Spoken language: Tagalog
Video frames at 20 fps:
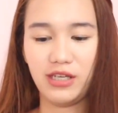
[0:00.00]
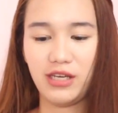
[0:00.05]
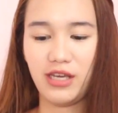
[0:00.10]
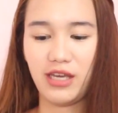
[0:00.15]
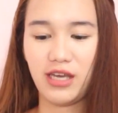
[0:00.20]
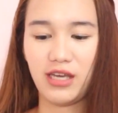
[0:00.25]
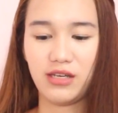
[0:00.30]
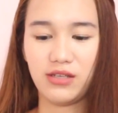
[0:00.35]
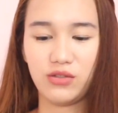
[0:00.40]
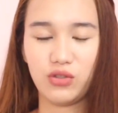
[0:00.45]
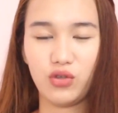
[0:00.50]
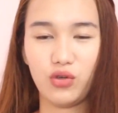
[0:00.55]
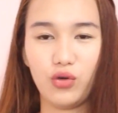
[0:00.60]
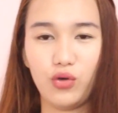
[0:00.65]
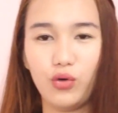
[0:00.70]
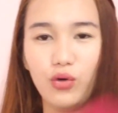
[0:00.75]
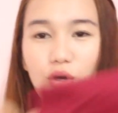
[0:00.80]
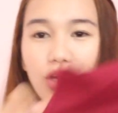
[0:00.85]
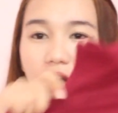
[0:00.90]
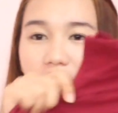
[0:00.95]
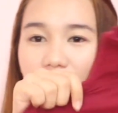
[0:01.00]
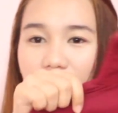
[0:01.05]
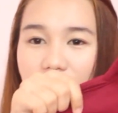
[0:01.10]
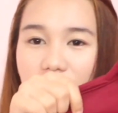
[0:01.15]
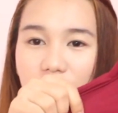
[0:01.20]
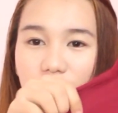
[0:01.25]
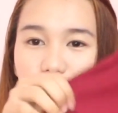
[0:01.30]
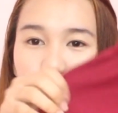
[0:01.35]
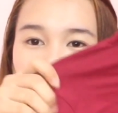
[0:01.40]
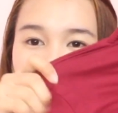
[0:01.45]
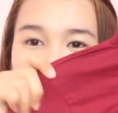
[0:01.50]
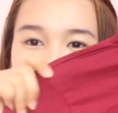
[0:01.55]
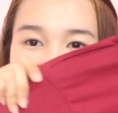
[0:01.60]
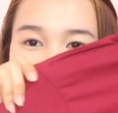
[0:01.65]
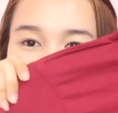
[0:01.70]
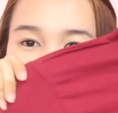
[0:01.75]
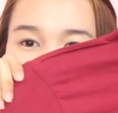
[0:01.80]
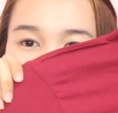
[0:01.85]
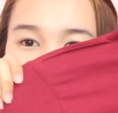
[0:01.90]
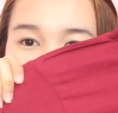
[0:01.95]
Ayan. So, Super
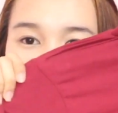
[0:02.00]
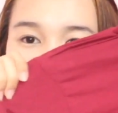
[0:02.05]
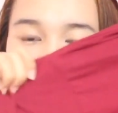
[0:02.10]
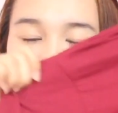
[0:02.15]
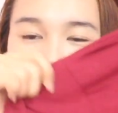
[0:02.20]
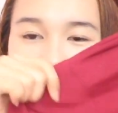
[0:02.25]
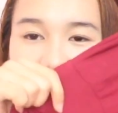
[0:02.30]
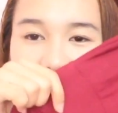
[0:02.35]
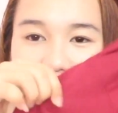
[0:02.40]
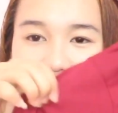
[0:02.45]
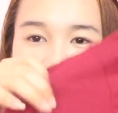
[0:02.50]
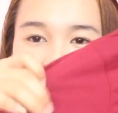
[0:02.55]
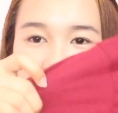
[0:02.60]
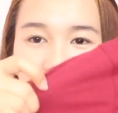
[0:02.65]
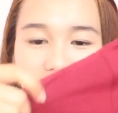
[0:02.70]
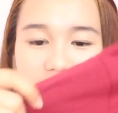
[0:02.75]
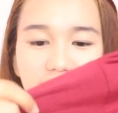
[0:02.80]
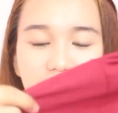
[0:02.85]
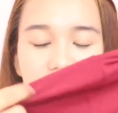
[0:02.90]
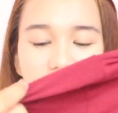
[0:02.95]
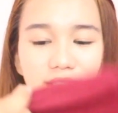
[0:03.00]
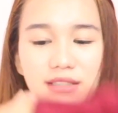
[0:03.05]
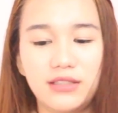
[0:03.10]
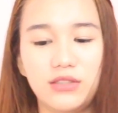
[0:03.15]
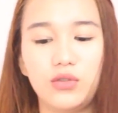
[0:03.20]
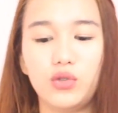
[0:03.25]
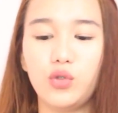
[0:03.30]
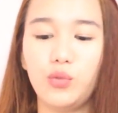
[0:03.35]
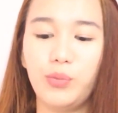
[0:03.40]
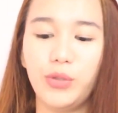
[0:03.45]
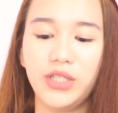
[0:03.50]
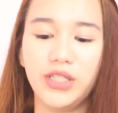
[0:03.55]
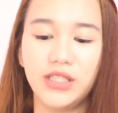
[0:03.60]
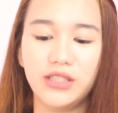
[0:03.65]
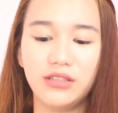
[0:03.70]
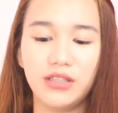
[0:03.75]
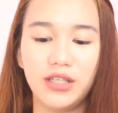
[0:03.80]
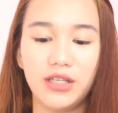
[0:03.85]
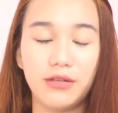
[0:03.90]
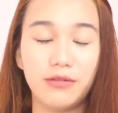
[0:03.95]
ganda ng quality niya, guys. Super
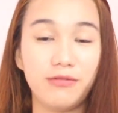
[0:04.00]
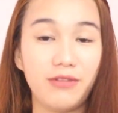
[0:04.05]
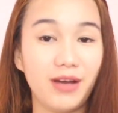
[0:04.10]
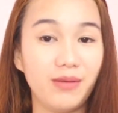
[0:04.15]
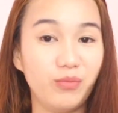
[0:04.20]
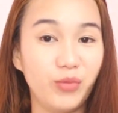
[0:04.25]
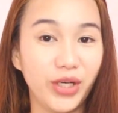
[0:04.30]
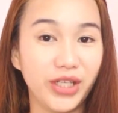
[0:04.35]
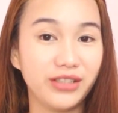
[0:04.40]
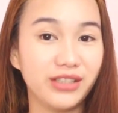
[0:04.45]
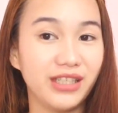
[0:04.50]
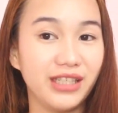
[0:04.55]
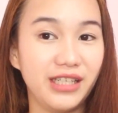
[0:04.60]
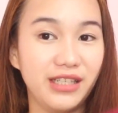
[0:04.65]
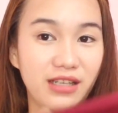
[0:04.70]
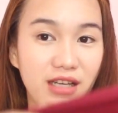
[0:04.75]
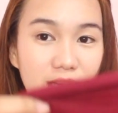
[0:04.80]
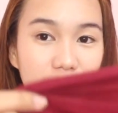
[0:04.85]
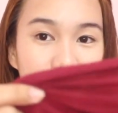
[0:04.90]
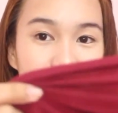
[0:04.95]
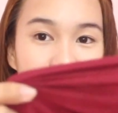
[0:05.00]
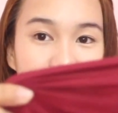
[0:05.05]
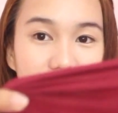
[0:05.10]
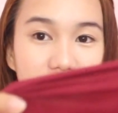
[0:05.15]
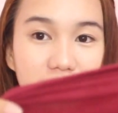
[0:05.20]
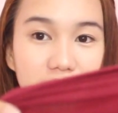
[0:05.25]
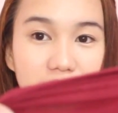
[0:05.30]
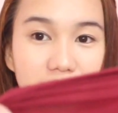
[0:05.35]
ganda ng fabric na ginamit.